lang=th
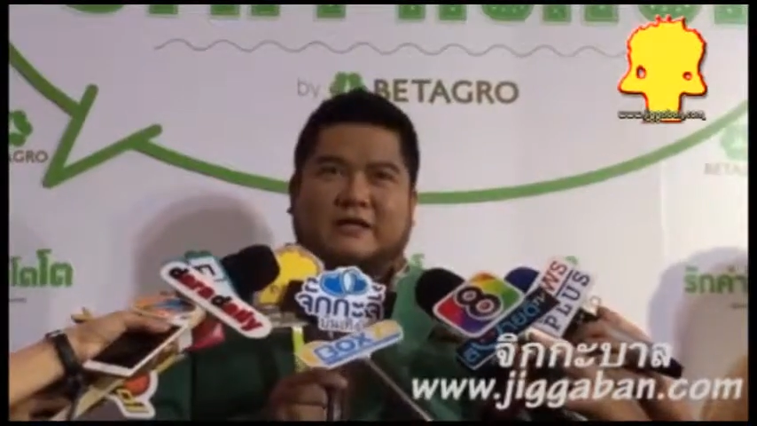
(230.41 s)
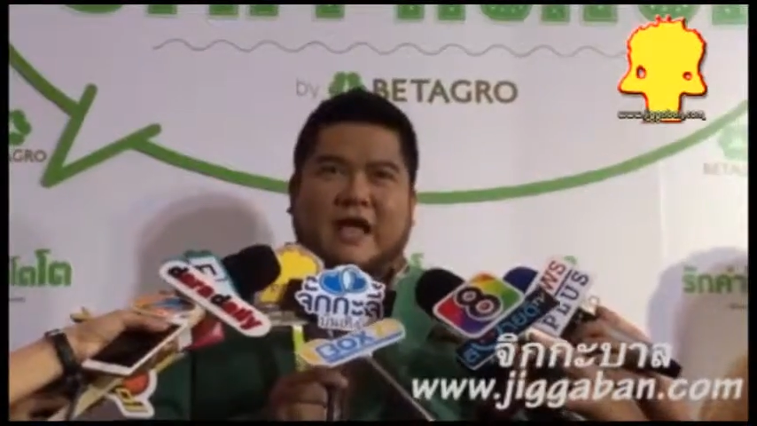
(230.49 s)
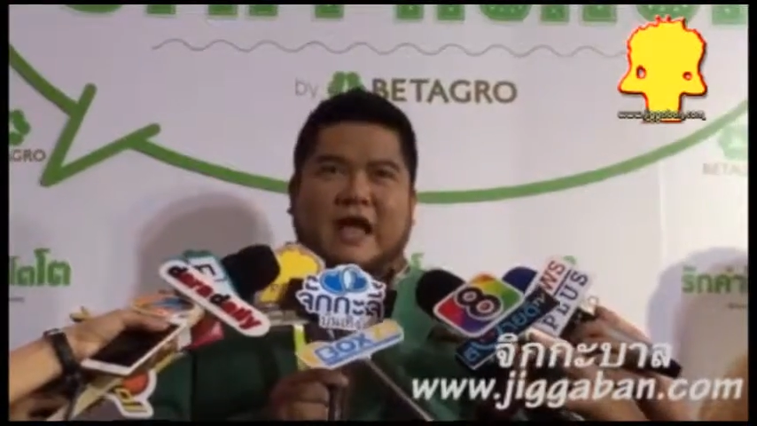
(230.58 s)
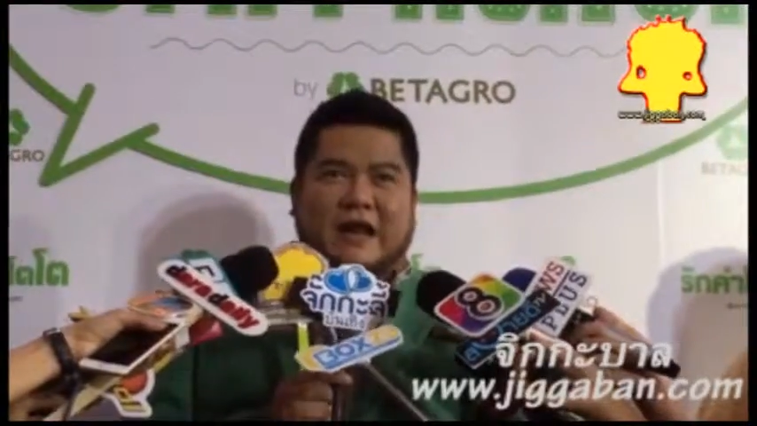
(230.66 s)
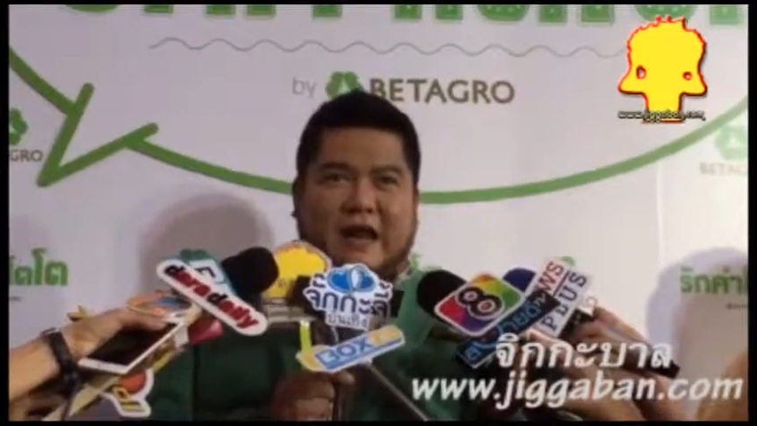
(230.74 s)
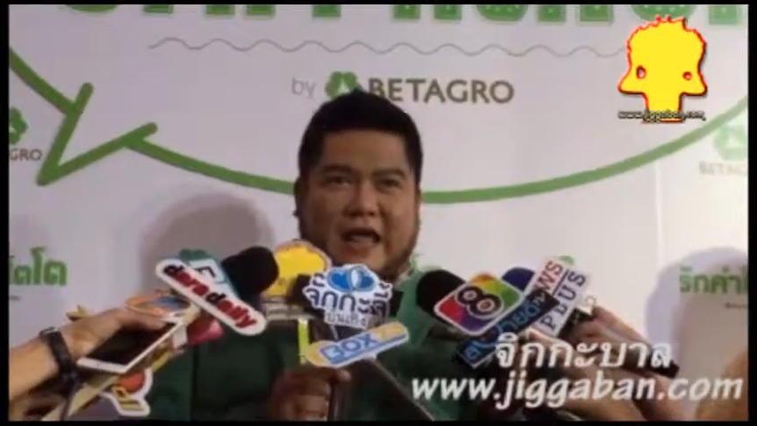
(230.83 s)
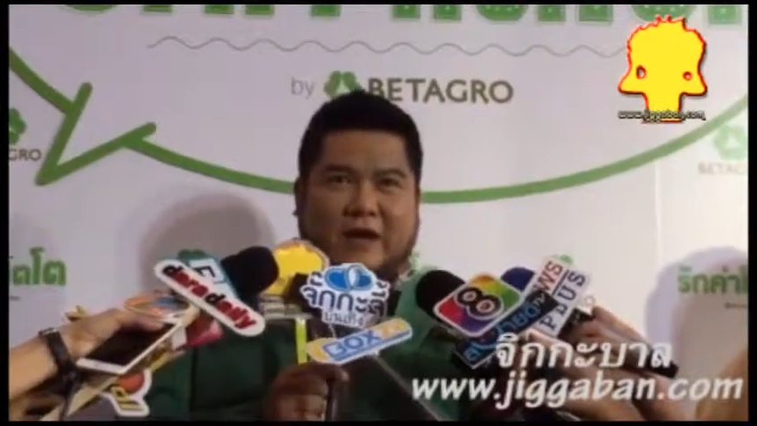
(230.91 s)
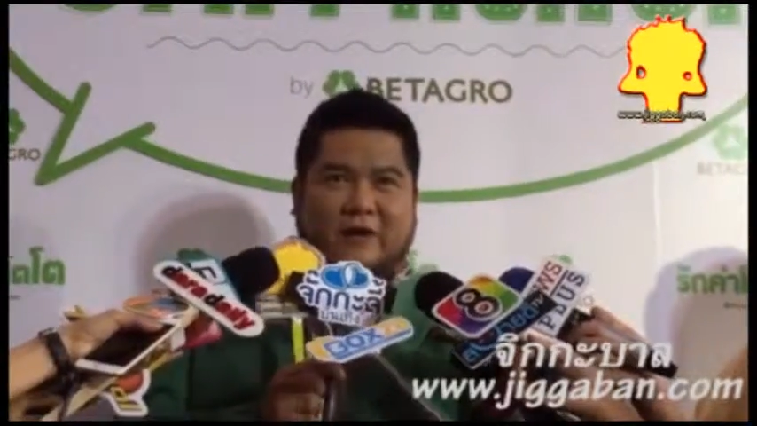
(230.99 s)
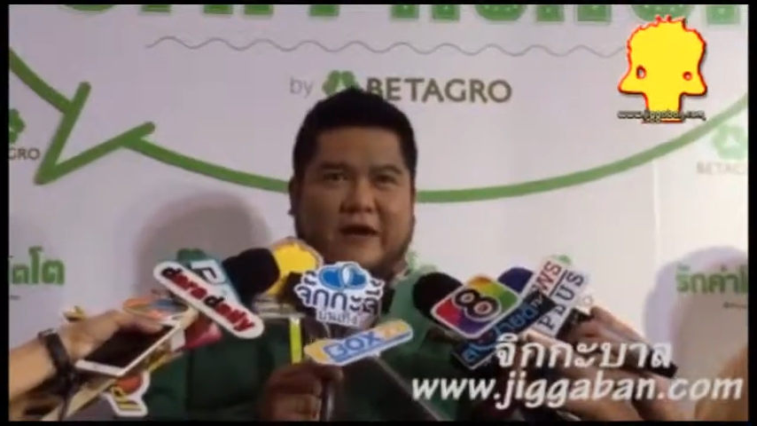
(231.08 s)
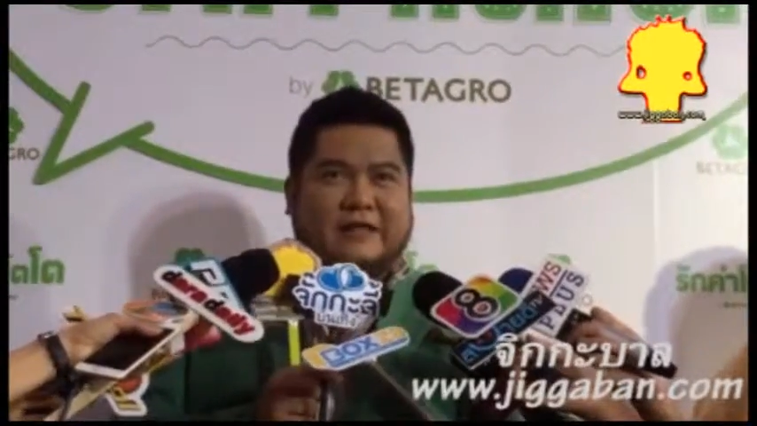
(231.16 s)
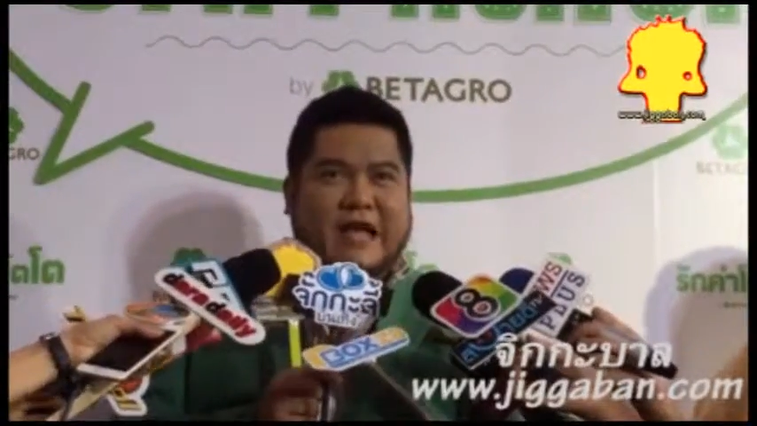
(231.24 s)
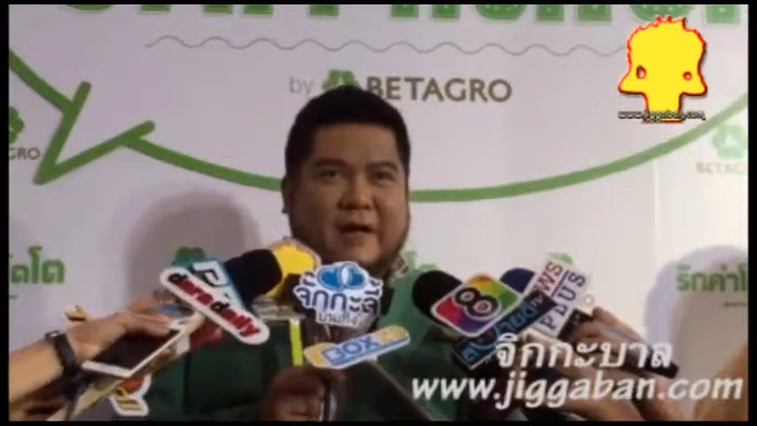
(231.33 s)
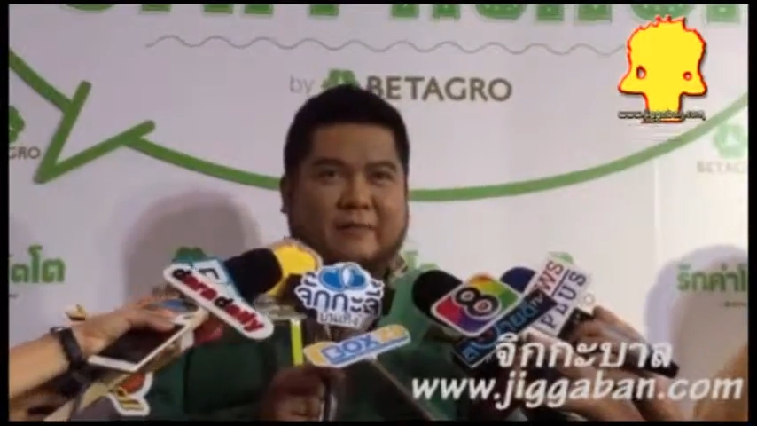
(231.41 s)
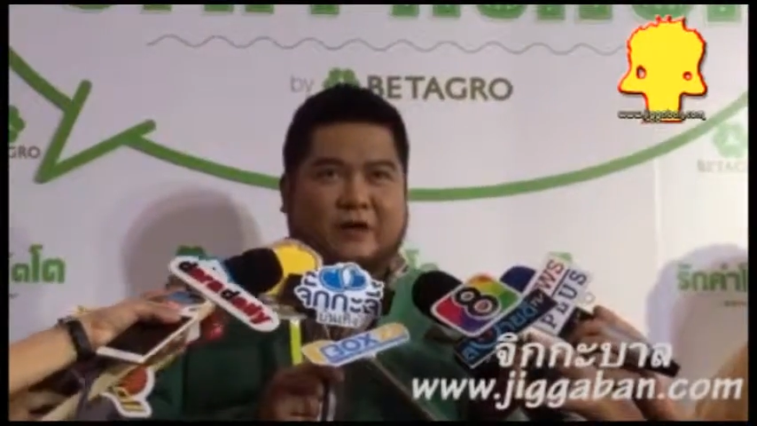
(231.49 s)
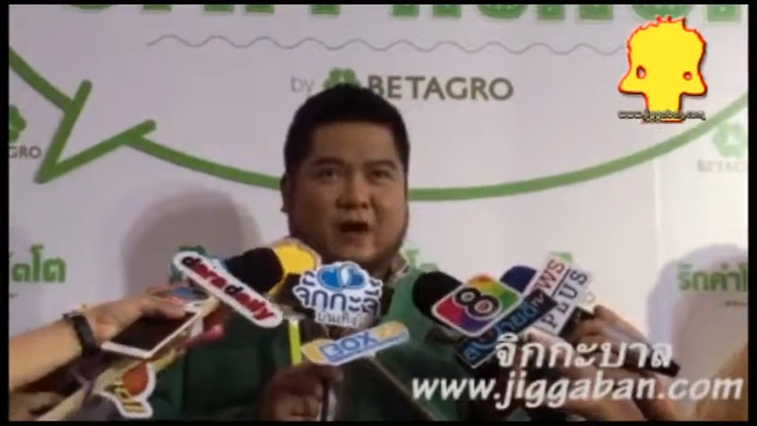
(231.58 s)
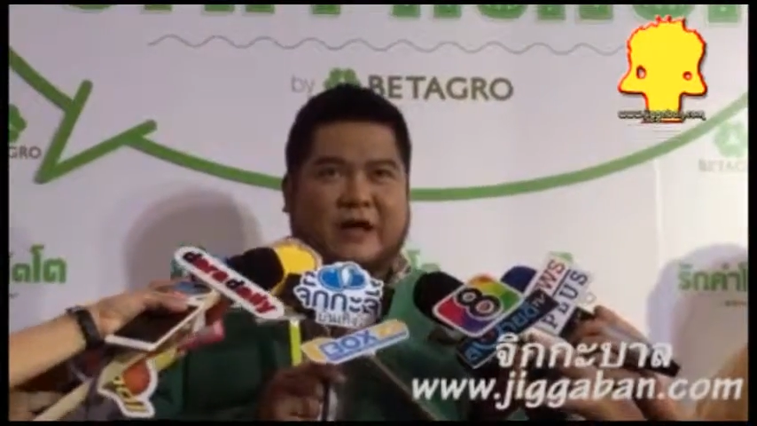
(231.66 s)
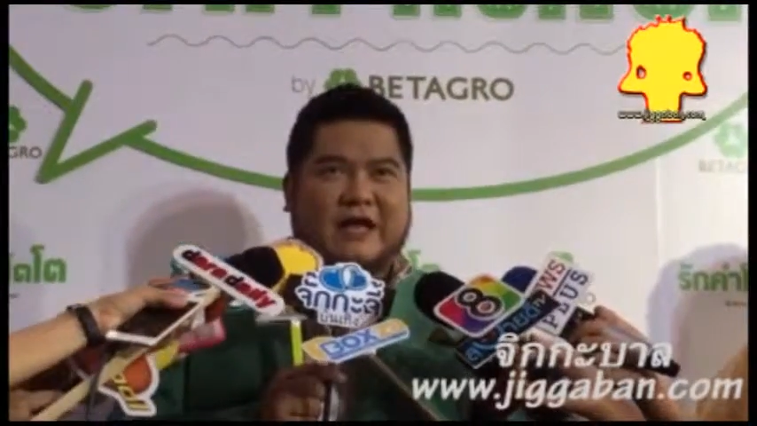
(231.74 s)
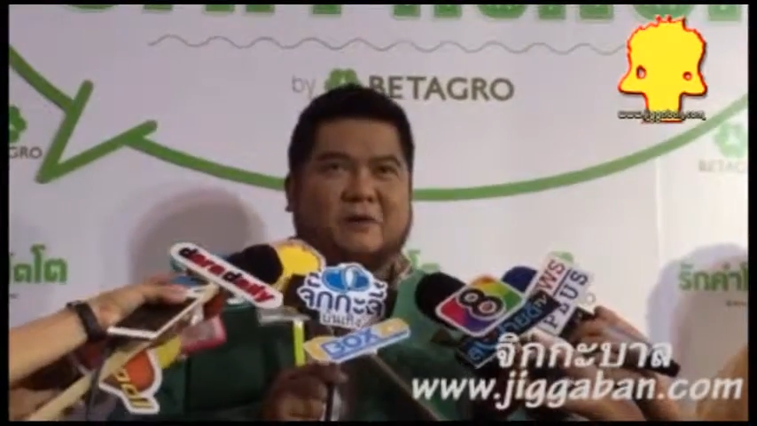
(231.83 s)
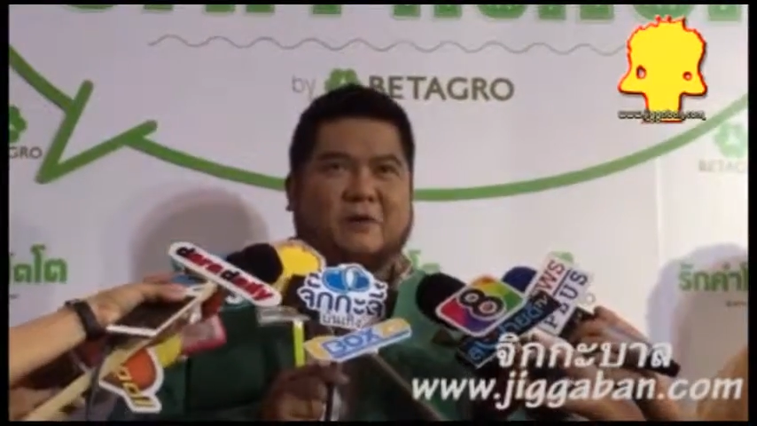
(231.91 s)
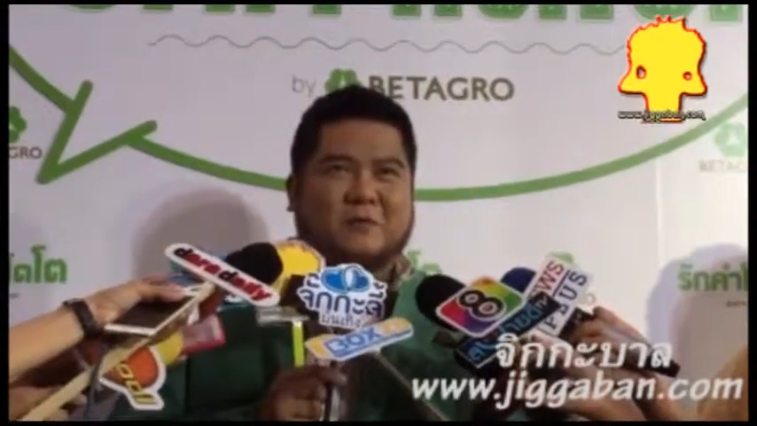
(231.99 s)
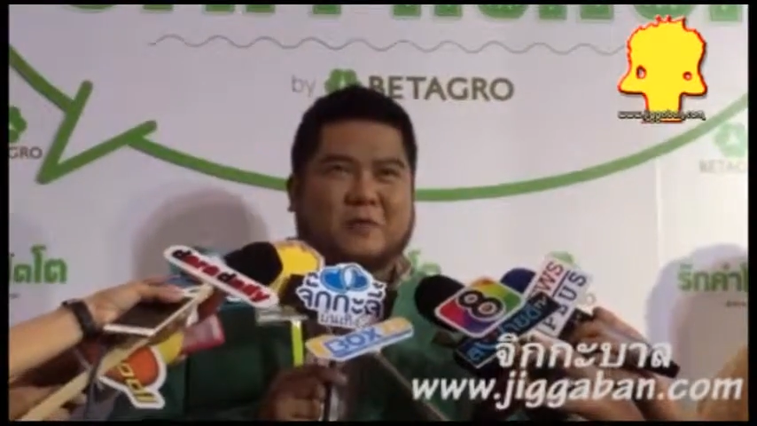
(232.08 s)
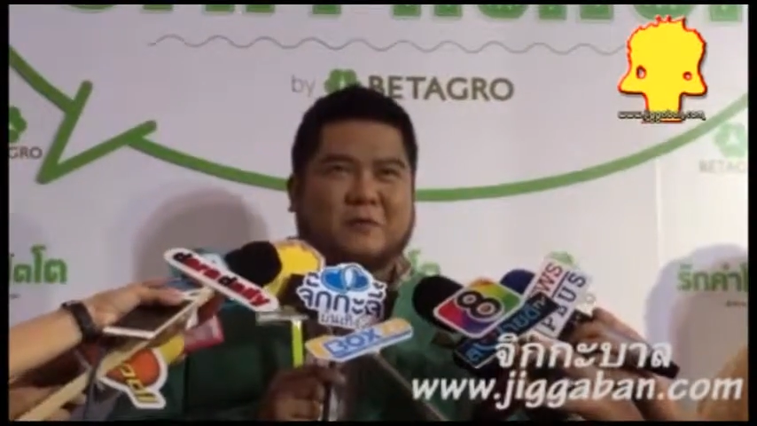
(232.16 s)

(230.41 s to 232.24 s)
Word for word: ถ้าหลาย ๆคนได้ตามก่อนหน้านี้ผม